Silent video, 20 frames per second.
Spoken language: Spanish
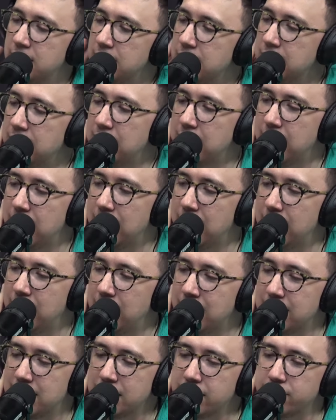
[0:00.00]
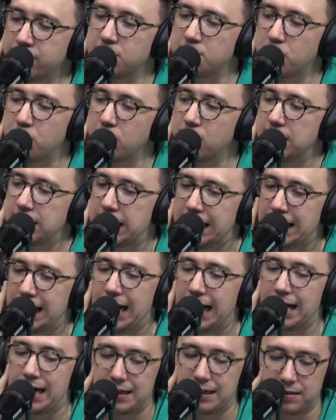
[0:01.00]
a Liverpool
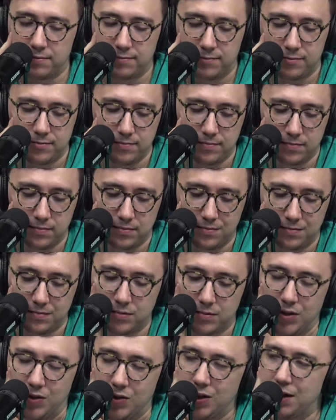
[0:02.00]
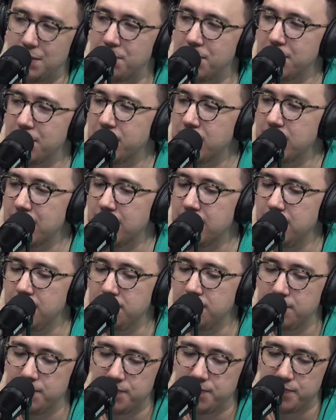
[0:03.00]
ganar no la Premier League.
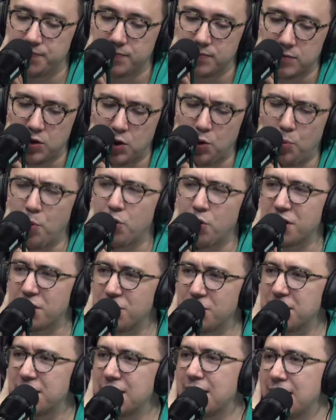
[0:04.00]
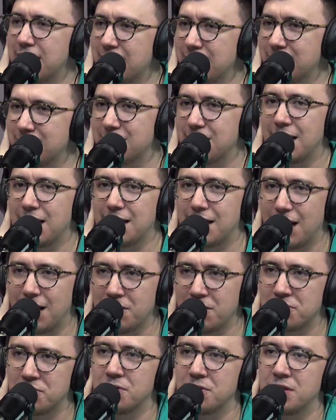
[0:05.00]
Como creo que es el
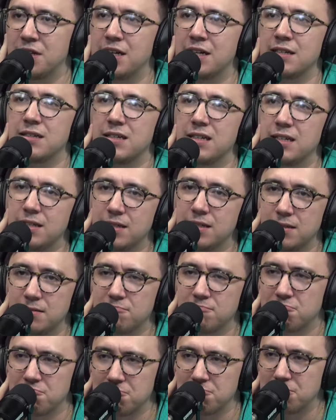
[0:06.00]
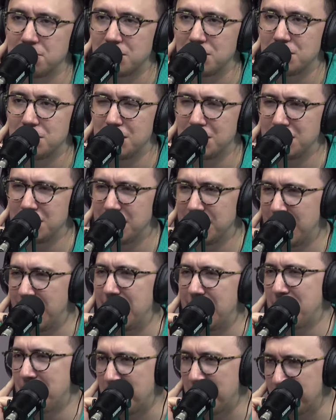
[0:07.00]
caso de,
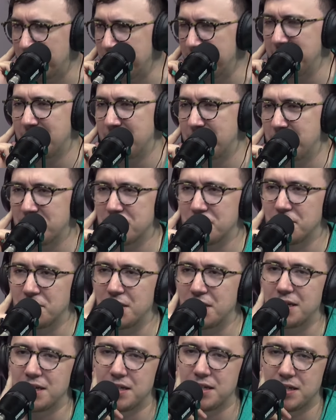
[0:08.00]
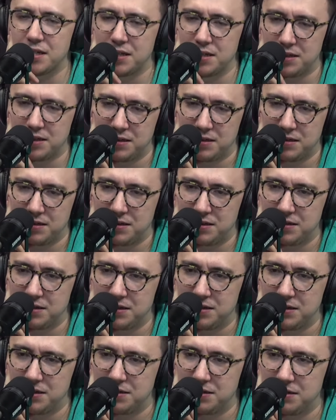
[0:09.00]
diría, la mayoría de personas que,
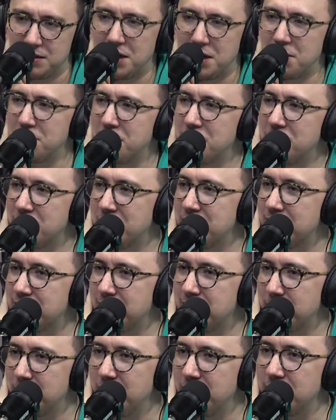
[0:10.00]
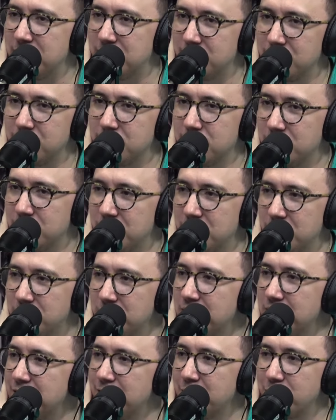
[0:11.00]
que viven en este país.
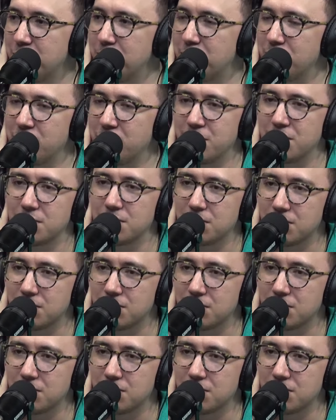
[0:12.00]
Creo que Liverpool,